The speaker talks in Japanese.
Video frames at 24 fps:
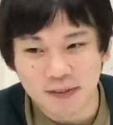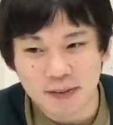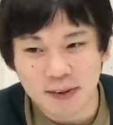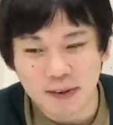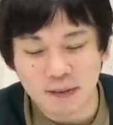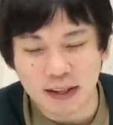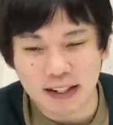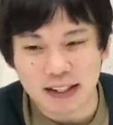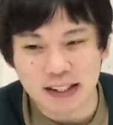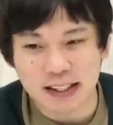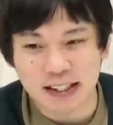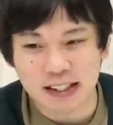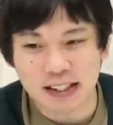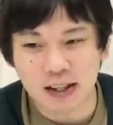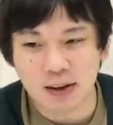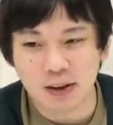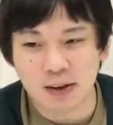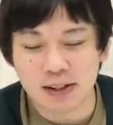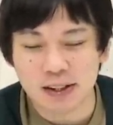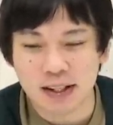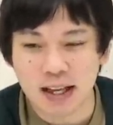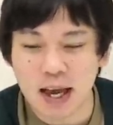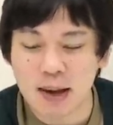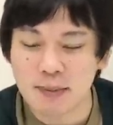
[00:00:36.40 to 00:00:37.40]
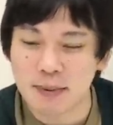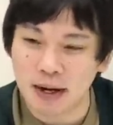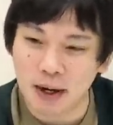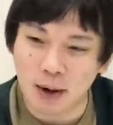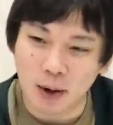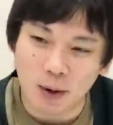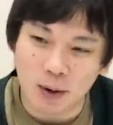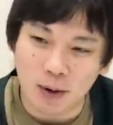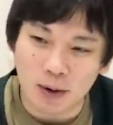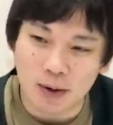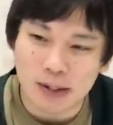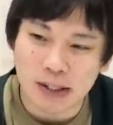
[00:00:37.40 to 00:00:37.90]
まあ実用性まあ両
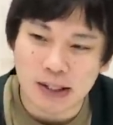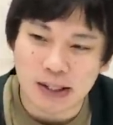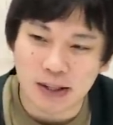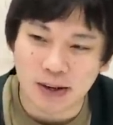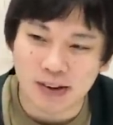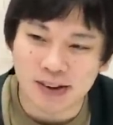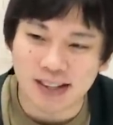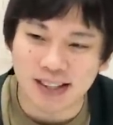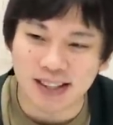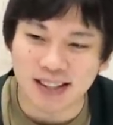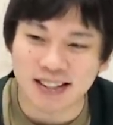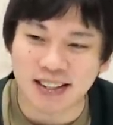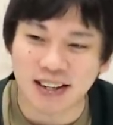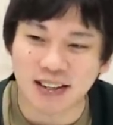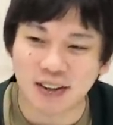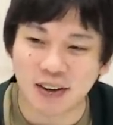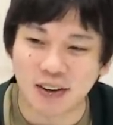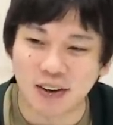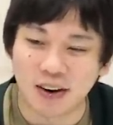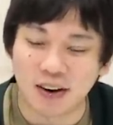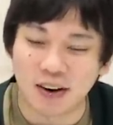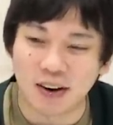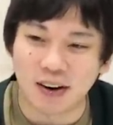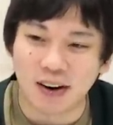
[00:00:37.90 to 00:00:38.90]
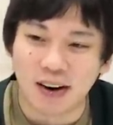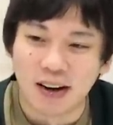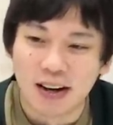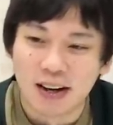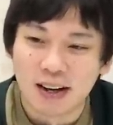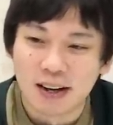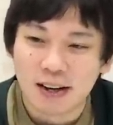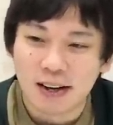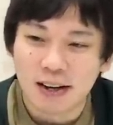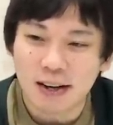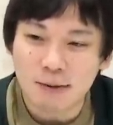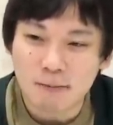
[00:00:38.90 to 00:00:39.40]
方強いんですけど
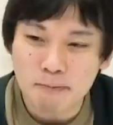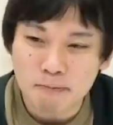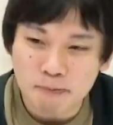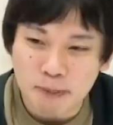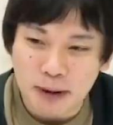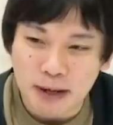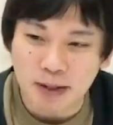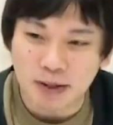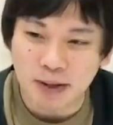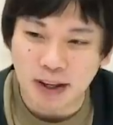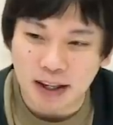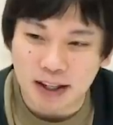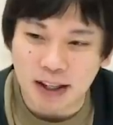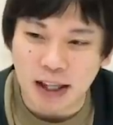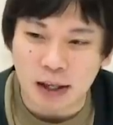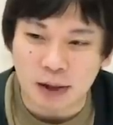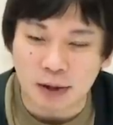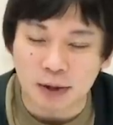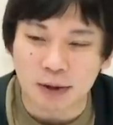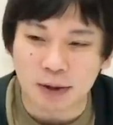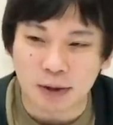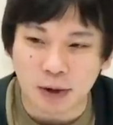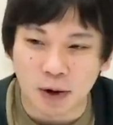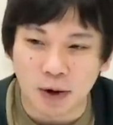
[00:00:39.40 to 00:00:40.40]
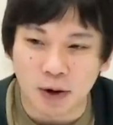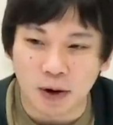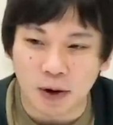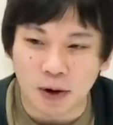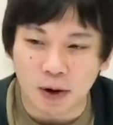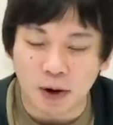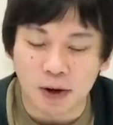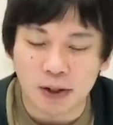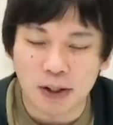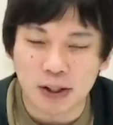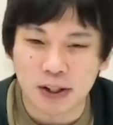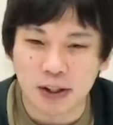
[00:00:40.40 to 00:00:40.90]
インパクトだけで言う
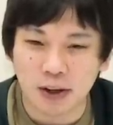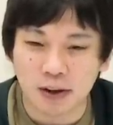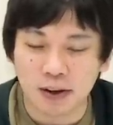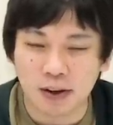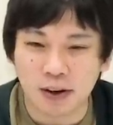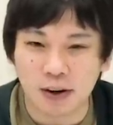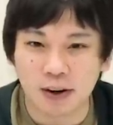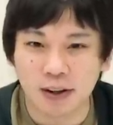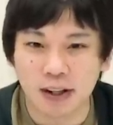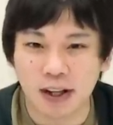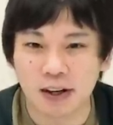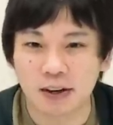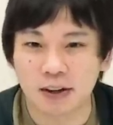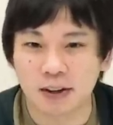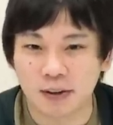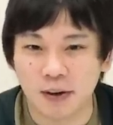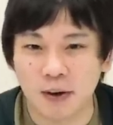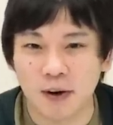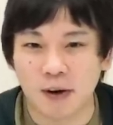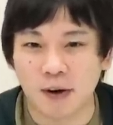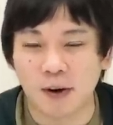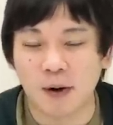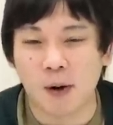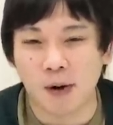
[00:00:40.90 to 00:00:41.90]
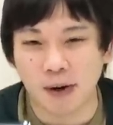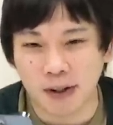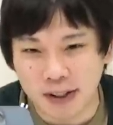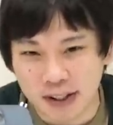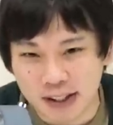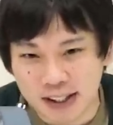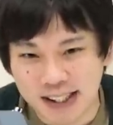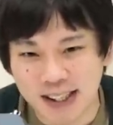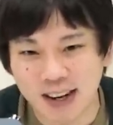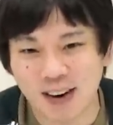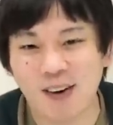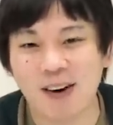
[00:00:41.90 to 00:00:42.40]
と星4号で言うとこっ
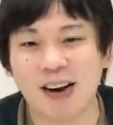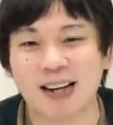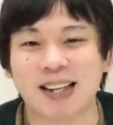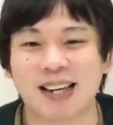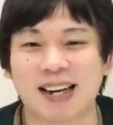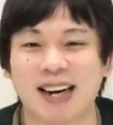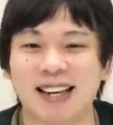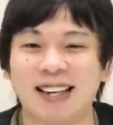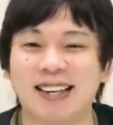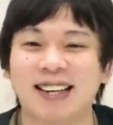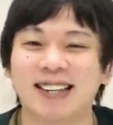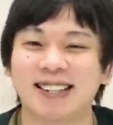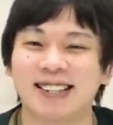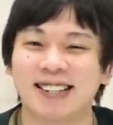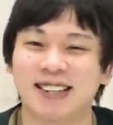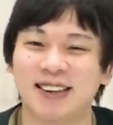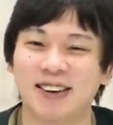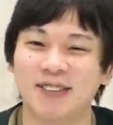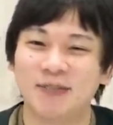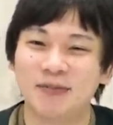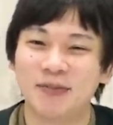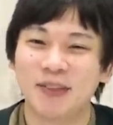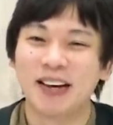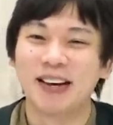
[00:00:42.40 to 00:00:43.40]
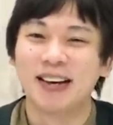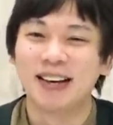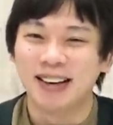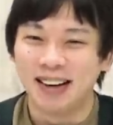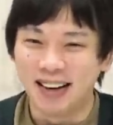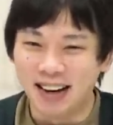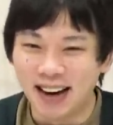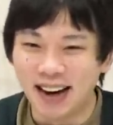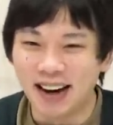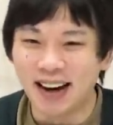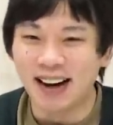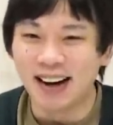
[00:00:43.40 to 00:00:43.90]
ちの方が高い気がする
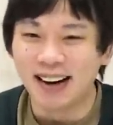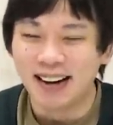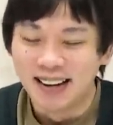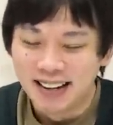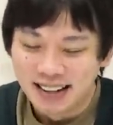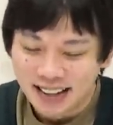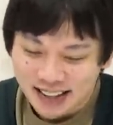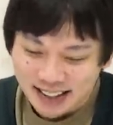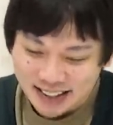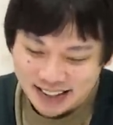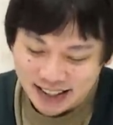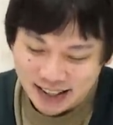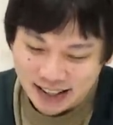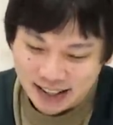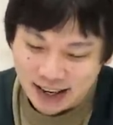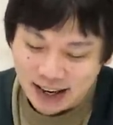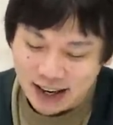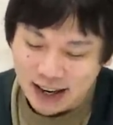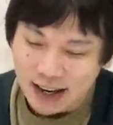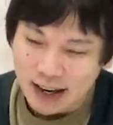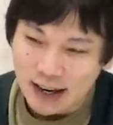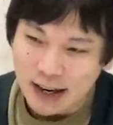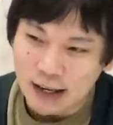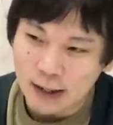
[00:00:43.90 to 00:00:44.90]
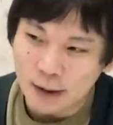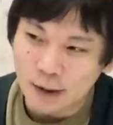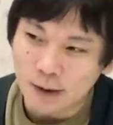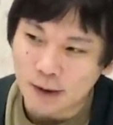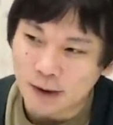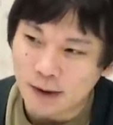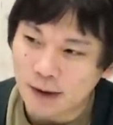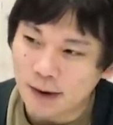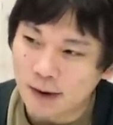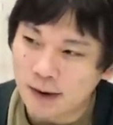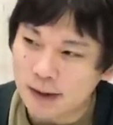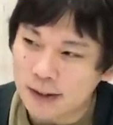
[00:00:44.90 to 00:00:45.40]
だから、あ
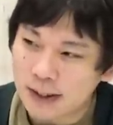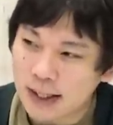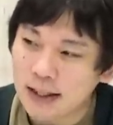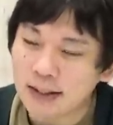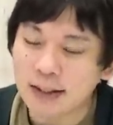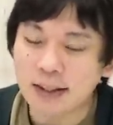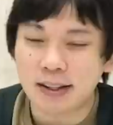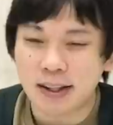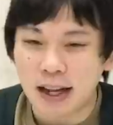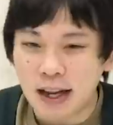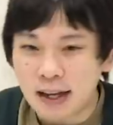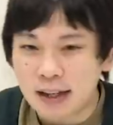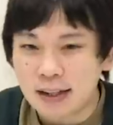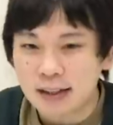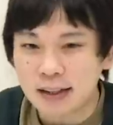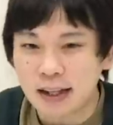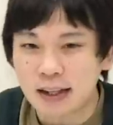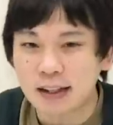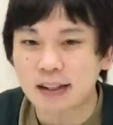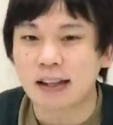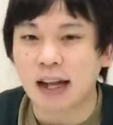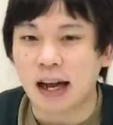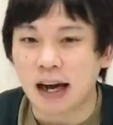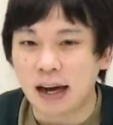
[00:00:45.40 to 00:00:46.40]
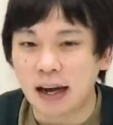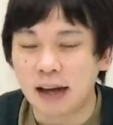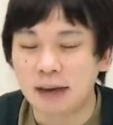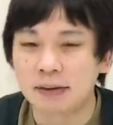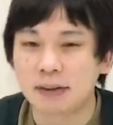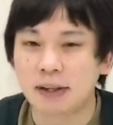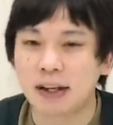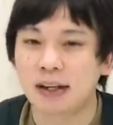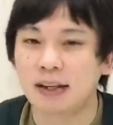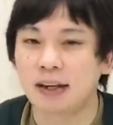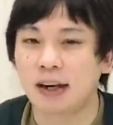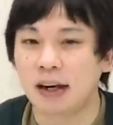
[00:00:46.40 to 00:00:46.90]
のー、先日ね、刹那 F
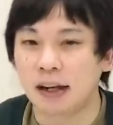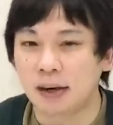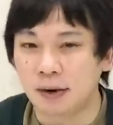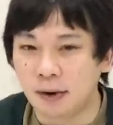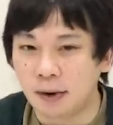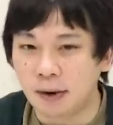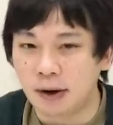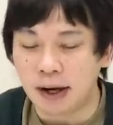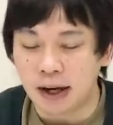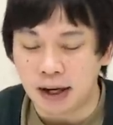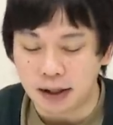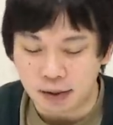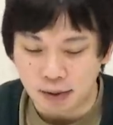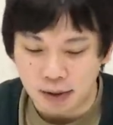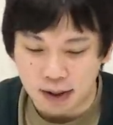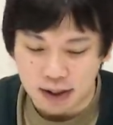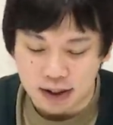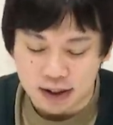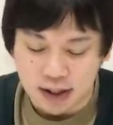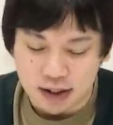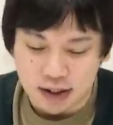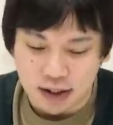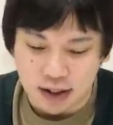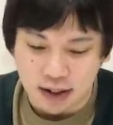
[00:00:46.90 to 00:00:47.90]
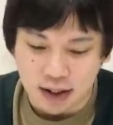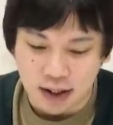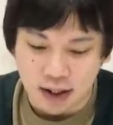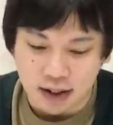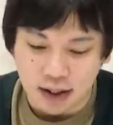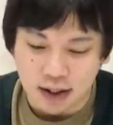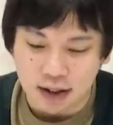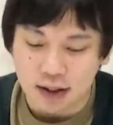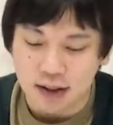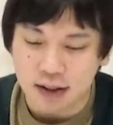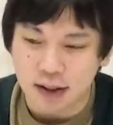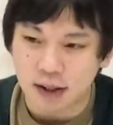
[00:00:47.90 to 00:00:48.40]
水泳の、えー、動画出させていただい
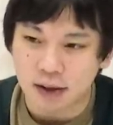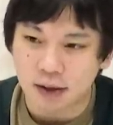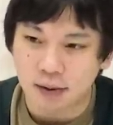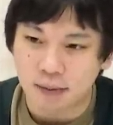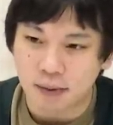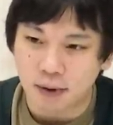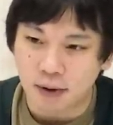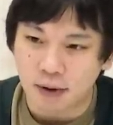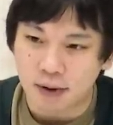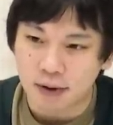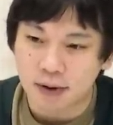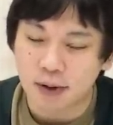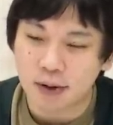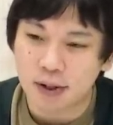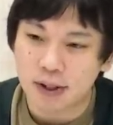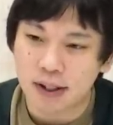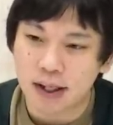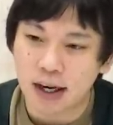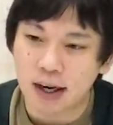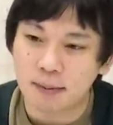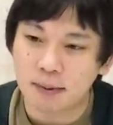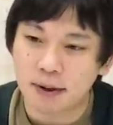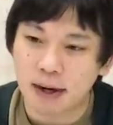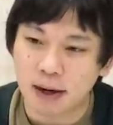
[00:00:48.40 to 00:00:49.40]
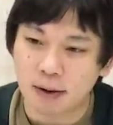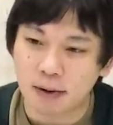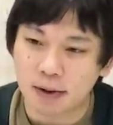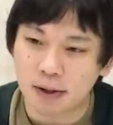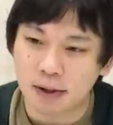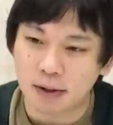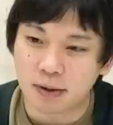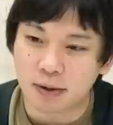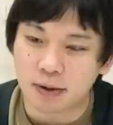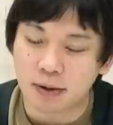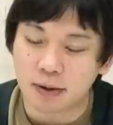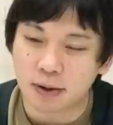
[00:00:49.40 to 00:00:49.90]
たんですけれども、そちらもね、
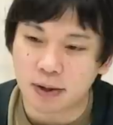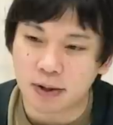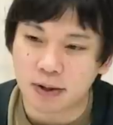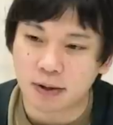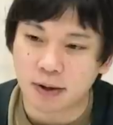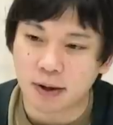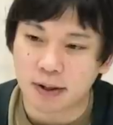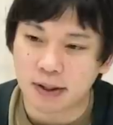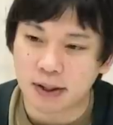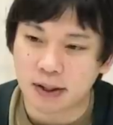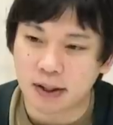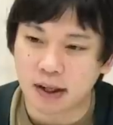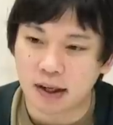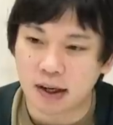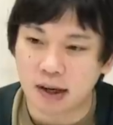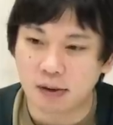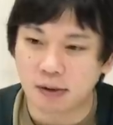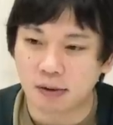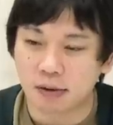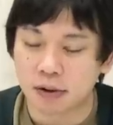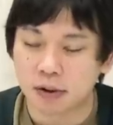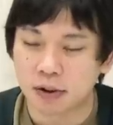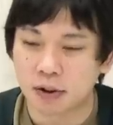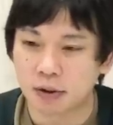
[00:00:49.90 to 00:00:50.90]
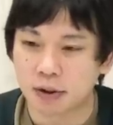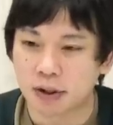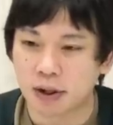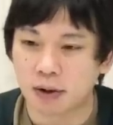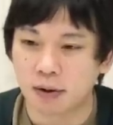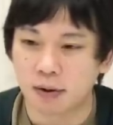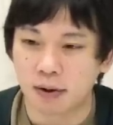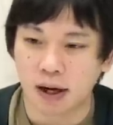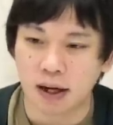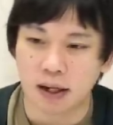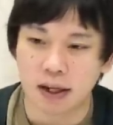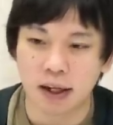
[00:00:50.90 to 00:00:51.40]
星4号としては絶対確保しといた
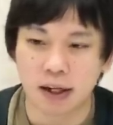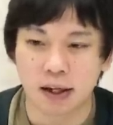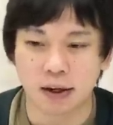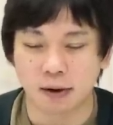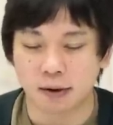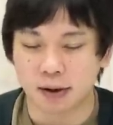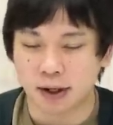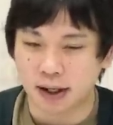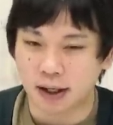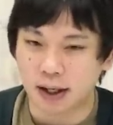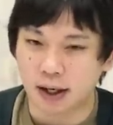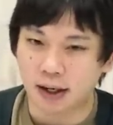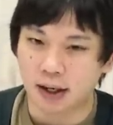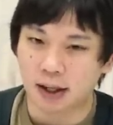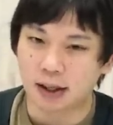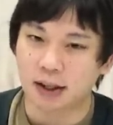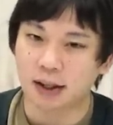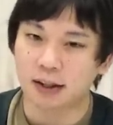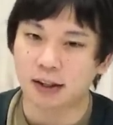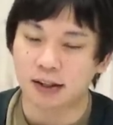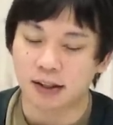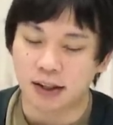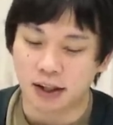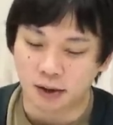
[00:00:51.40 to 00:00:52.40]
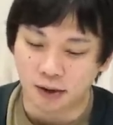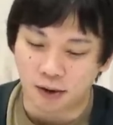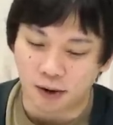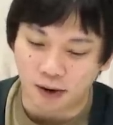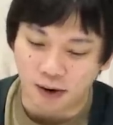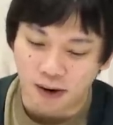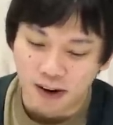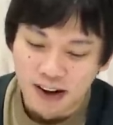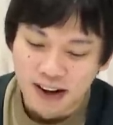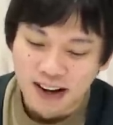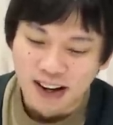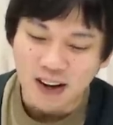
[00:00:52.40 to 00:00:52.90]
方がいいようなキャラだったんですけ
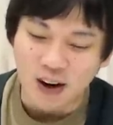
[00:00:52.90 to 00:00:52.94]
ど、